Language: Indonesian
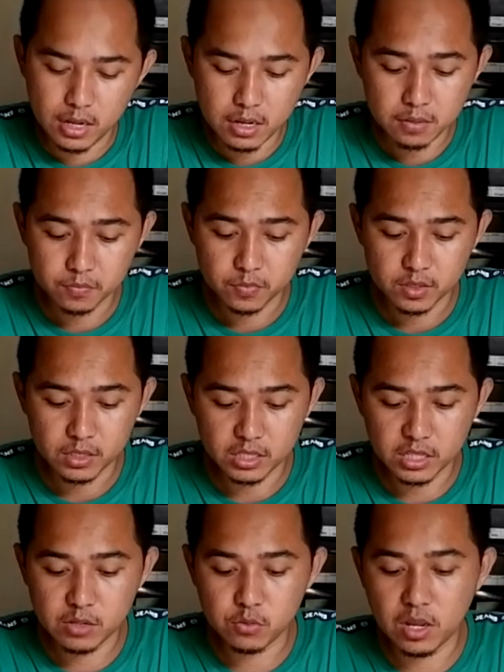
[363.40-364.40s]
ya
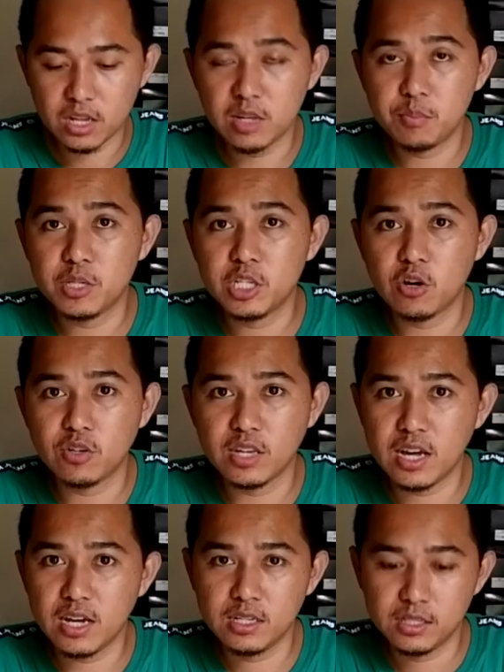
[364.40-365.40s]
ini udah ada
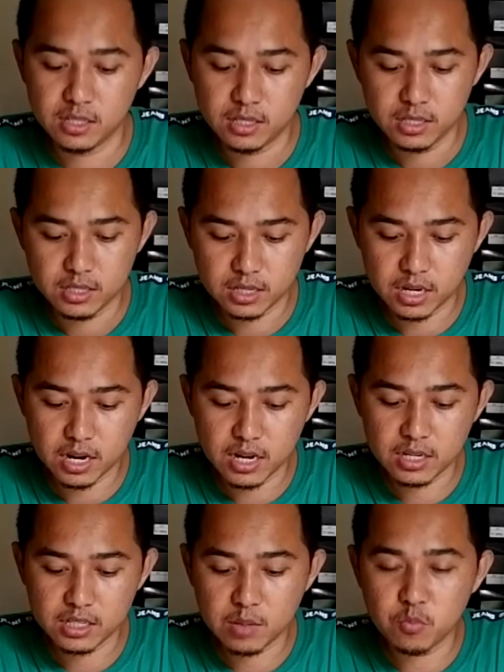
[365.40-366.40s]
pisaunya
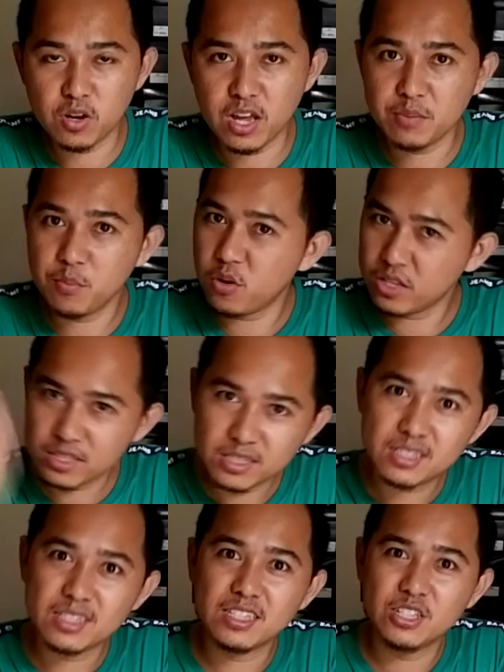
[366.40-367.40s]
sekarang kita mulai pon
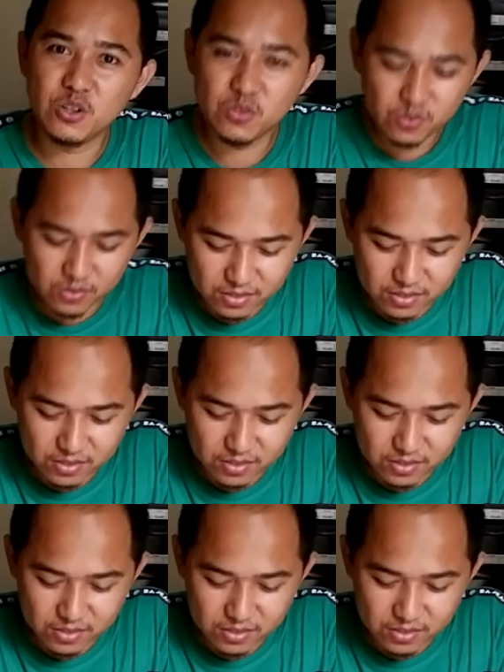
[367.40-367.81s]
yuk